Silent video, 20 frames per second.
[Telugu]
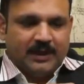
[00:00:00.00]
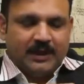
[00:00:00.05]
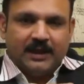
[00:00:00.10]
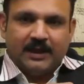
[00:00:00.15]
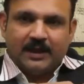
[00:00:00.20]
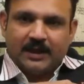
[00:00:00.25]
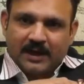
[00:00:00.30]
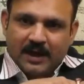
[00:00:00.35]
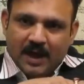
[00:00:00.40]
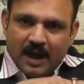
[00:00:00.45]

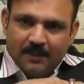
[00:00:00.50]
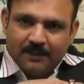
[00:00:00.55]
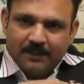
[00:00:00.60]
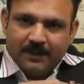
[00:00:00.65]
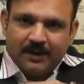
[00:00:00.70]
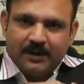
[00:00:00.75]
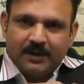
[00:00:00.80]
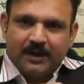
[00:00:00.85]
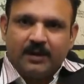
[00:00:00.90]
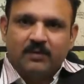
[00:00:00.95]
ఈ
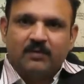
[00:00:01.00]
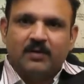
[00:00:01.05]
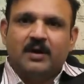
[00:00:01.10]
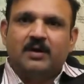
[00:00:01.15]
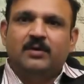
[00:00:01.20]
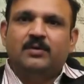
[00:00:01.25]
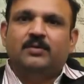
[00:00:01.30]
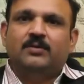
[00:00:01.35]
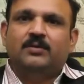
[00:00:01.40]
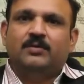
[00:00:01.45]
రాపిడ్కే
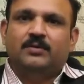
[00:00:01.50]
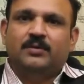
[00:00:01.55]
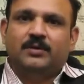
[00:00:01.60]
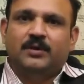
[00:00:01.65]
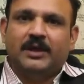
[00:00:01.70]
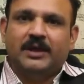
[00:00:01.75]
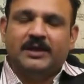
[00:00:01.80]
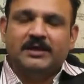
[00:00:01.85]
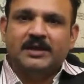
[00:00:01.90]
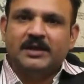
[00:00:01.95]
వాళ్ళు
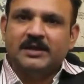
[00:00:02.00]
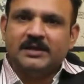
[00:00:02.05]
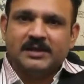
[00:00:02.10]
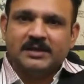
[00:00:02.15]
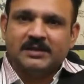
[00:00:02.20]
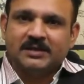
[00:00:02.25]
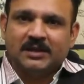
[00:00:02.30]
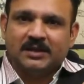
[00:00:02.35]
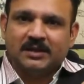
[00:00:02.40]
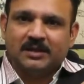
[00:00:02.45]
ఎంజాయ్
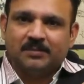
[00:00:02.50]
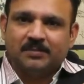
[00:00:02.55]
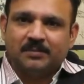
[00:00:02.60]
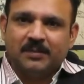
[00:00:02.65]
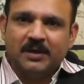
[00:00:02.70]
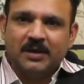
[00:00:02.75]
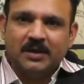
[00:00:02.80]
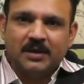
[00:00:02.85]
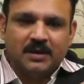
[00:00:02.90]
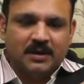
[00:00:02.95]
చేస్తారు తప్ప
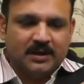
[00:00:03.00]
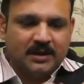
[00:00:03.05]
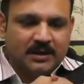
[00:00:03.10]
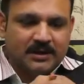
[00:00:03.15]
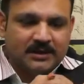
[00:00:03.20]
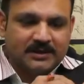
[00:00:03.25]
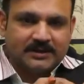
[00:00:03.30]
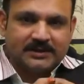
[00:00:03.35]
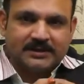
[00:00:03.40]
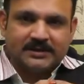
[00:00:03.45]

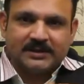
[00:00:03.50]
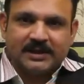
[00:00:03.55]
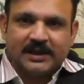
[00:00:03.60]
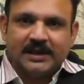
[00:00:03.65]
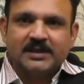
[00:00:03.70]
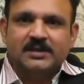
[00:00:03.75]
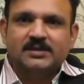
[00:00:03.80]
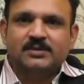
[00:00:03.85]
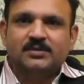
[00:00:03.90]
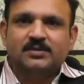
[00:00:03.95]

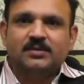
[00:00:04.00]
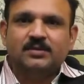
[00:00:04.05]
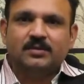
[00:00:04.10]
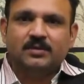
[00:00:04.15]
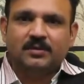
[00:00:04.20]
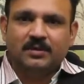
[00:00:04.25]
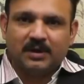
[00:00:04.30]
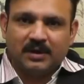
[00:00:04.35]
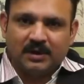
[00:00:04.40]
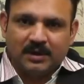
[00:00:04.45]
సైజు
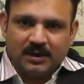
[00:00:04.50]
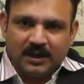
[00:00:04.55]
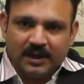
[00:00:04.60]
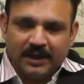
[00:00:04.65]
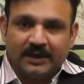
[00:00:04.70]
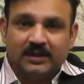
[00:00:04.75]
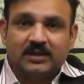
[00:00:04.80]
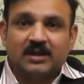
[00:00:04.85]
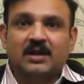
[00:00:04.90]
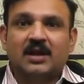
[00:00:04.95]

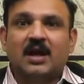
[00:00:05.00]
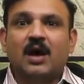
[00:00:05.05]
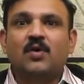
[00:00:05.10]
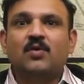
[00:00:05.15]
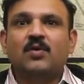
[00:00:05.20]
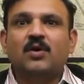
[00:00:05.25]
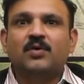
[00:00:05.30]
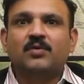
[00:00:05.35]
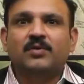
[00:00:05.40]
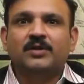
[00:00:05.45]
ఎంత
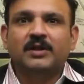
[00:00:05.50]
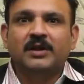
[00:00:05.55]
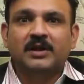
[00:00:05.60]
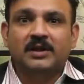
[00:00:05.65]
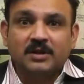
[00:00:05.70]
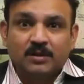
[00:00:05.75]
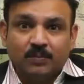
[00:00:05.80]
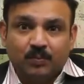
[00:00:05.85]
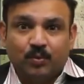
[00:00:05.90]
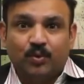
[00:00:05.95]
లావుగా ఉంది
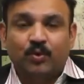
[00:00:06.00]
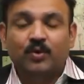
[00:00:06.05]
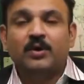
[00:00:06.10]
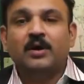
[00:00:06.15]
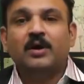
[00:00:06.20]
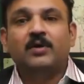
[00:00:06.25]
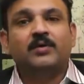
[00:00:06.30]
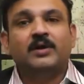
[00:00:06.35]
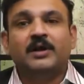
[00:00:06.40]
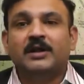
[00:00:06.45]
ఎంత
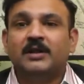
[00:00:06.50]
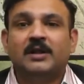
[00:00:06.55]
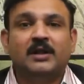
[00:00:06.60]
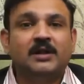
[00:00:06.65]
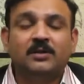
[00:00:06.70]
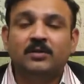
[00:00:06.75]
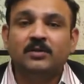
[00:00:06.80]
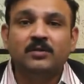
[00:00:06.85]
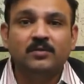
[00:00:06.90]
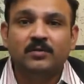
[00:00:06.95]
పొడుగ్గా
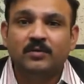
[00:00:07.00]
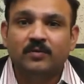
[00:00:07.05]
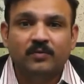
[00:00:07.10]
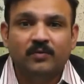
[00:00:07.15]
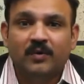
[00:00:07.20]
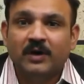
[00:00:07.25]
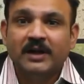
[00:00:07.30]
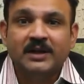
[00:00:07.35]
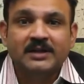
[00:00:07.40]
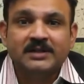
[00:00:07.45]
దాంతో
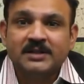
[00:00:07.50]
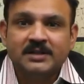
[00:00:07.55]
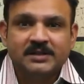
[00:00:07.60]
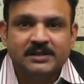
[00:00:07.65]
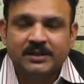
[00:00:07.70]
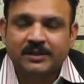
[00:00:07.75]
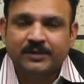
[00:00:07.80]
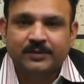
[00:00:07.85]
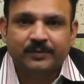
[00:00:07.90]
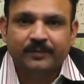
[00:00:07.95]
వాళ్ళు ఎంజాయ్
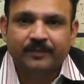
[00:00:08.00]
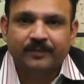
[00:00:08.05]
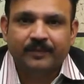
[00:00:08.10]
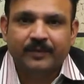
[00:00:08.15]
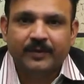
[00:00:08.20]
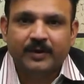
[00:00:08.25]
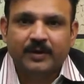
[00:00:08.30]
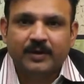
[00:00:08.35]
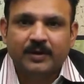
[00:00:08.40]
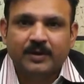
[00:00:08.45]
చేయరు
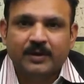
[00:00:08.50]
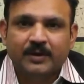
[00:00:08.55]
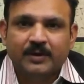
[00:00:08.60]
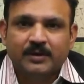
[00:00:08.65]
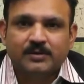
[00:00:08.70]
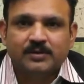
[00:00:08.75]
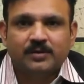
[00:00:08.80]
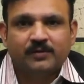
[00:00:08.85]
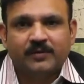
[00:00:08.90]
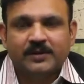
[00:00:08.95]

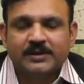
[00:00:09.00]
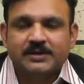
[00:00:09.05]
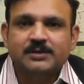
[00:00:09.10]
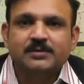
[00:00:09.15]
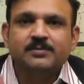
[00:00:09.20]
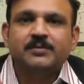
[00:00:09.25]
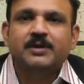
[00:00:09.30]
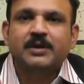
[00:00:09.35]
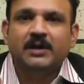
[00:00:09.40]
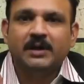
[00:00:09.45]
సో ఫస్ట్
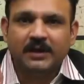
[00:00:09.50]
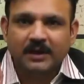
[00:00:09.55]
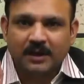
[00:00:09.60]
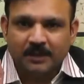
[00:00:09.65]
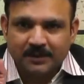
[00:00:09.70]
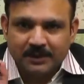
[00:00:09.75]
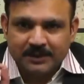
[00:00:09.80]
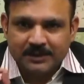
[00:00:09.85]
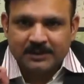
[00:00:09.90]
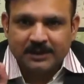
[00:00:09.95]
మీరు అది
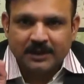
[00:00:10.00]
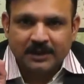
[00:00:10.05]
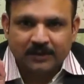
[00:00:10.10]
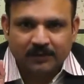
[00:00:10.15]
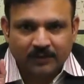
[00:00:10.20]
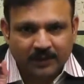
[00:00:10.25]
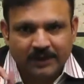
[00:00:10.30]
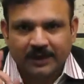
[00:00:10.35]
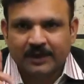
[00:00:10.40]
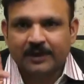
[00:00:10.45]
గమనించాలి
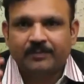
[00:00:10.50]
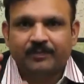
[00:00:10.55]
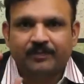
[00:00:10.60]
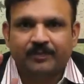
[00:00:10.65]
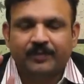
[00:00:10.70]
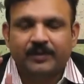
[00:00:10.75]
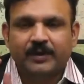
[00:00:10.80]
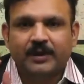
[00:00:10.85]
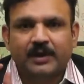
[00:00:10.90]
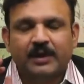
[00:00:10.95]
ఒకటి
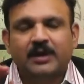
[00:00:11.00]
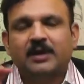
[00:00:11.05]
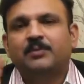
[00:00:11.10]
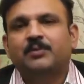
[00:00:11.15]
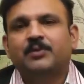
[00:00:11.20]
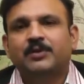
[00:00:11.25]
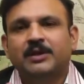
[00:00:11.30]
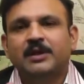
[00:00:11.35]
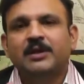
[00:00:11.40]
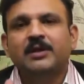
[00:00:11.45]

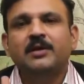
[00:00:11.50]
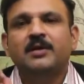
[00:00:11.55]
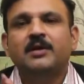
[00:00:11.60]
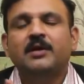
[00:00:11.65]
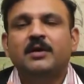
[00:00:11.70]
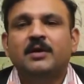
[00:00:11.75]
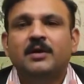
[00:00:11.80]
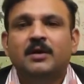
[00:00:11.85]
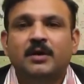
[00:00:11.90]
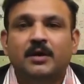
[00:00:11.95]
ఇకపోతే
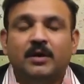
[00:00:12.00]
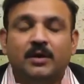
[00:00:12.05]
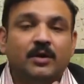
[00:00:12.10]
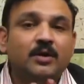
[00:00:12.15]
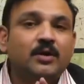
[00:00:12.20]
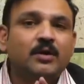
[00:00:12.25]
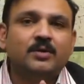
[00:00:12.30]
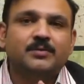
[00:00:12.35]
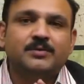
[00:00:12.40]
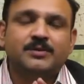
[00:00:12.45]

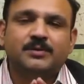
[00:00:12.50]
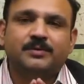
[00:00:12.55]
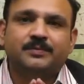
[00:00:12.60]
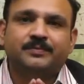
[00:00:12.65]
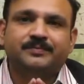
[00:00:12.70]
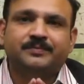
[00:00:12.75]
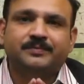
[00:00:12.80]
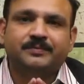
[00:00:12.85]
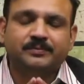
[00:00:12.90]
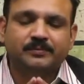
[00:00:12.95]
రెండో అంశం
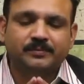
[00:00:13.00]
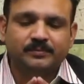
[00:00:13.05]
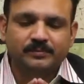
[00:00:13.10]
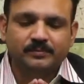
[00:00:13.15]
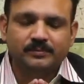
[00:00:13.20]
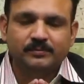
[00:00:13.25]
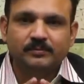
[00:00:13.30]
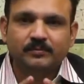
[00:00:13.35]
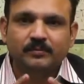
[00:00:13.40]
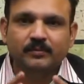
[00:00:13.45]

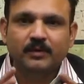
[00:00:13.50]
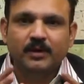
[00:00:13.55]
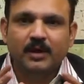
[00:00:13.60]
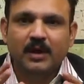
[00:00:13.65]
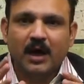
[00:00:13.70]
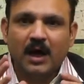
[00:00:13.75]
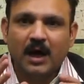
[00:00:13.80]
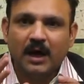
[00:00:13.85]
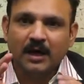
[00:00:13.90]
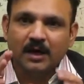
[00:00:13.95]

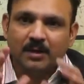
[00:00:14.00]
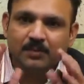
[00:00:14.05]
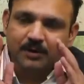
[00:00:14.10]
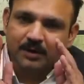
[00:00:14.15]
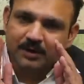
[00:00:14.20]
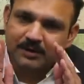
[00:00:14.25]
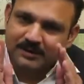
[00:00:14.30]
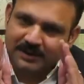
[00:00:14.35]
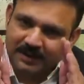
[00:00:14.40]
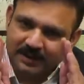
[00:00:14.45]
అంగం
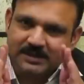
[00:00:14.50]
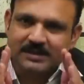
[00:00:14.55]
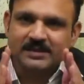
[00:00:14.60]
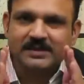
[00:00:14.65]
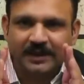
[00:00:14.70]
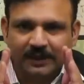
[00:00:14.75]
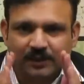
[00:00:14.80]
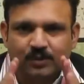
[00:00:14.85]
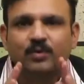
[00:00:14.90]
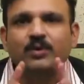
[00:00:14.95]
యొక్క సైజు
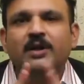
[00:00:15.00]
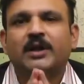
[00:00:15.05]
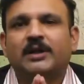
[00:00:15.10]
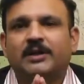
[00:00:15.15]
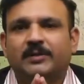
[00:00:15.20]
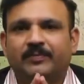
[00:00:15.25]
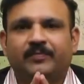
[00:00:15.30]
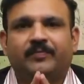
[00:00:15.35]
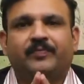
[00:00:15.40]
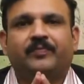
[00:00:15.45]
అసలు ఎంత ఉండాలి